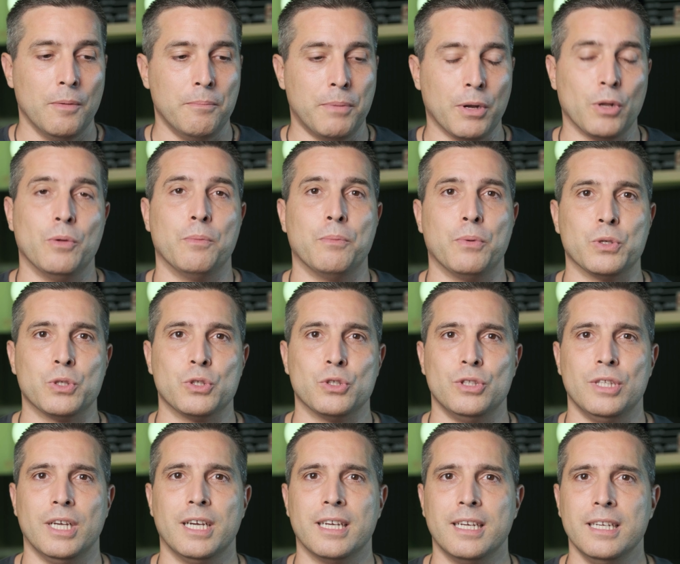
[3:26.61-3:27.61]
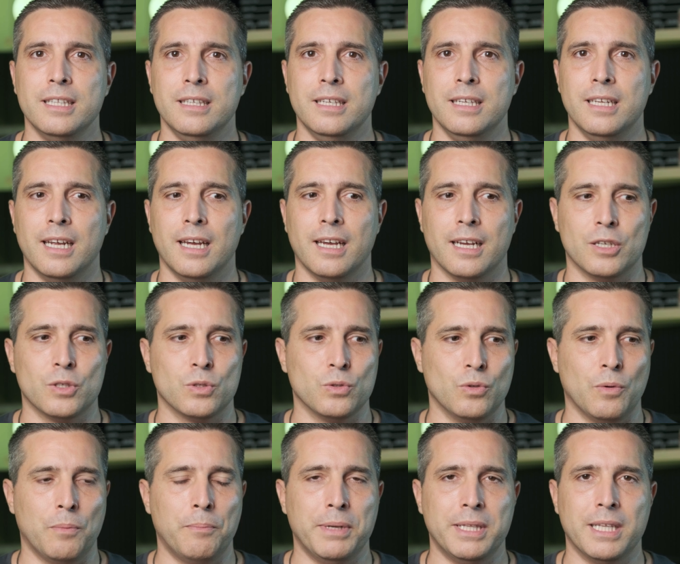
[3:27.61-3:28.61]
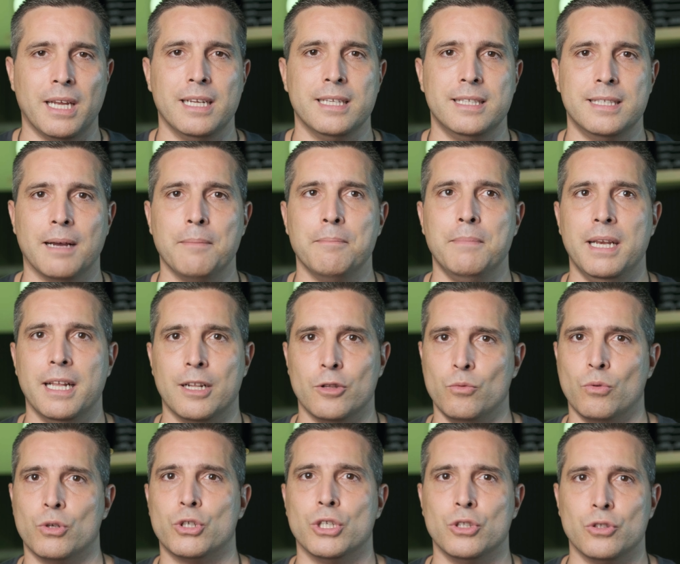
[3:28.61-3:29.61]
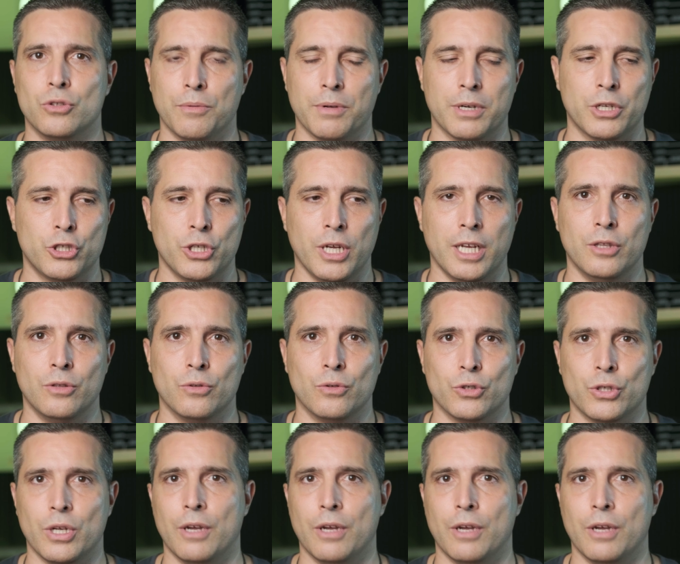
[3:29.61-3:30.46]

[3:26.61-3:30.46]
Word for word: però non posso neanche dire che sono penalizzabili al 200%,